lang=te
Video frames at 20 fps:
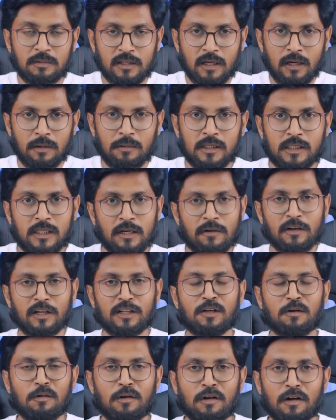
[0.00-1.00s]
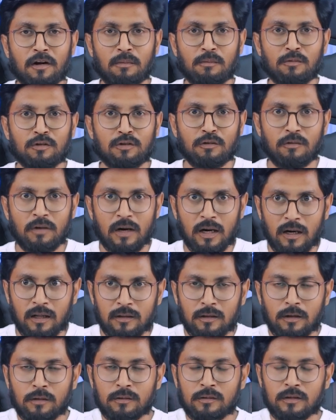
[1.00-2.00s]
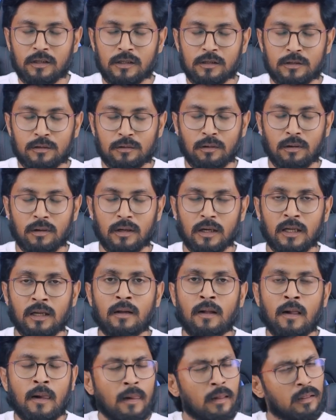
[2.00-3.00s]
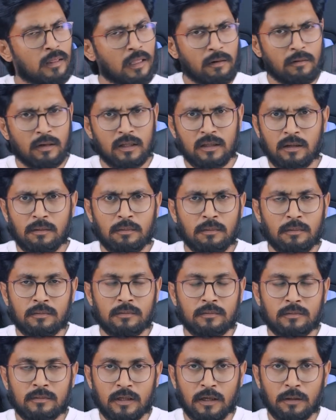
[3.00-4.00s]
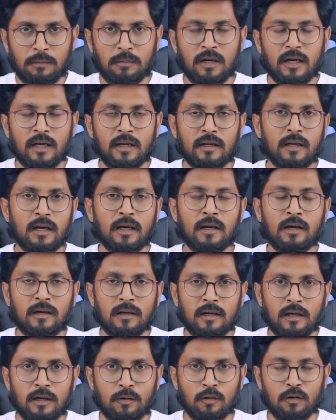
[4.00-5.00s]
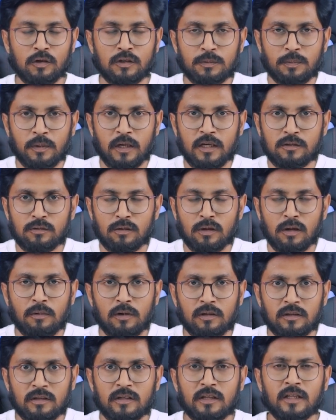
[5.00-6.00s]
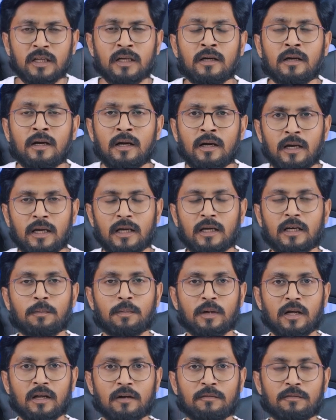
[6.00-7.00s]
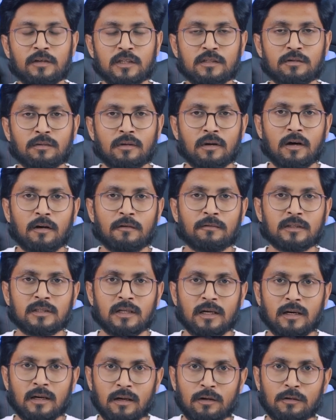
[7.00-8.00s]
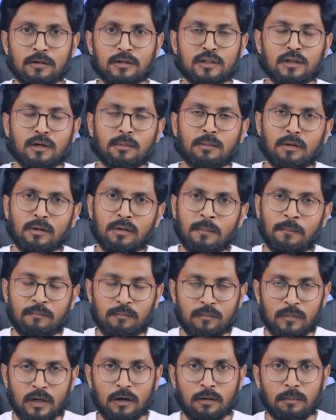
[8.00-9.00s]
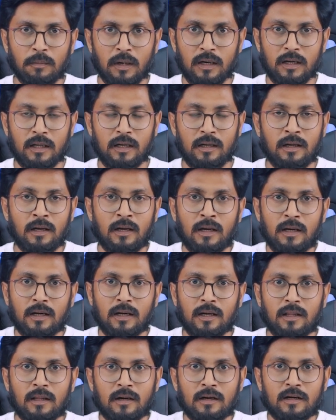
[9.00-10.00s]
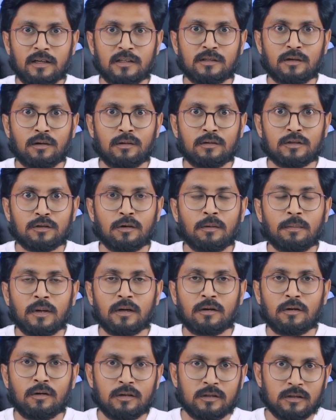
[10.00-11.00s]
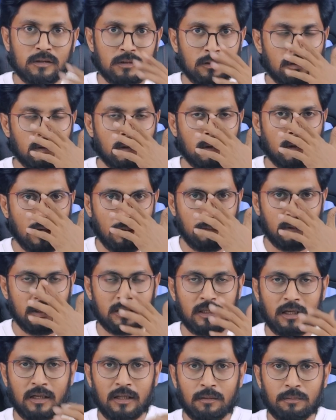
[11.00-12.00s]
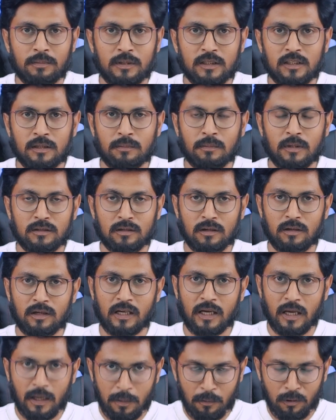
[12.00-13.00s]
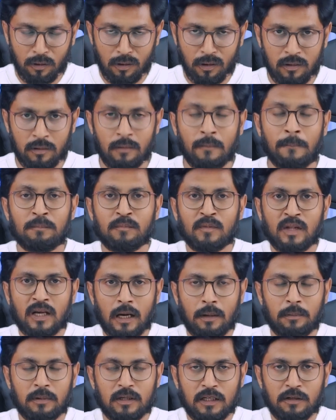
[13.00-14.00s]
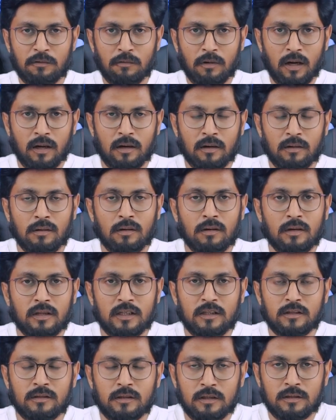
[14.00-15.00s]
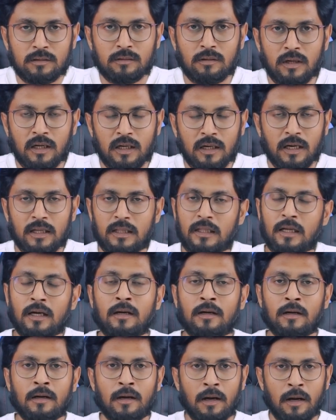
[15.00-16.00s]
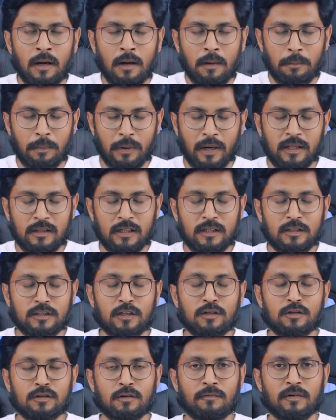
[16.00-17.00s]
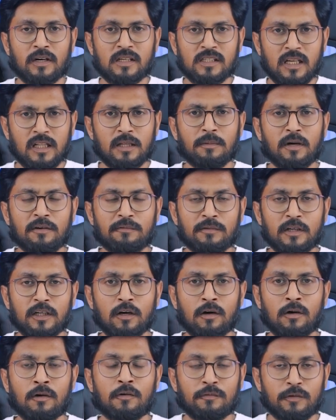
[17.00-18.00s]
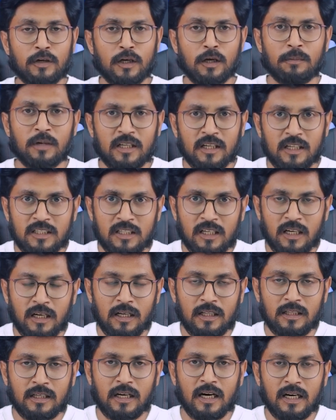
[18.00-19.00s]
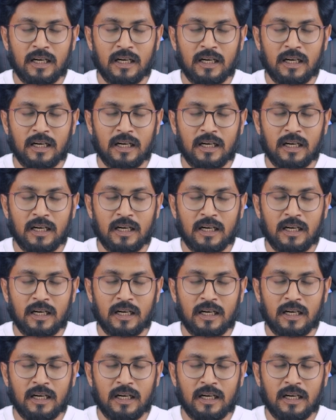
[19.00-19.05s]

సబ్స్క్రైబర్స్ ఎవరైతే ఉన్నారో ముందు వాళ్ళందరూ తీసుకోండి తర్వాత ట్రిపుల్ నైనే ఈ కోర్స్ ప్రైస్ ఉండబోతుంది ఇంకెప్పుడైనా ఫెస్టివల్ ఆఫర్స్ అట్లా వచ్చినప్పుడు మీకు మళ్ళీ ఏదైనా డిస్కౌంట్స్ కూపన్ కోడ్స్ లభిస్తాయి తప్పించి మధ్యలో ఇంకేముండదు ఉండదు కాబట్టి ఈ వారంలోనే దీన్ని తీసుకోవడానికైతే ప్రయత్నించండి సో ఫ్రెండ్స్ అది మరి వీడియో వీడియో మీకు నచ్చినట్లయితే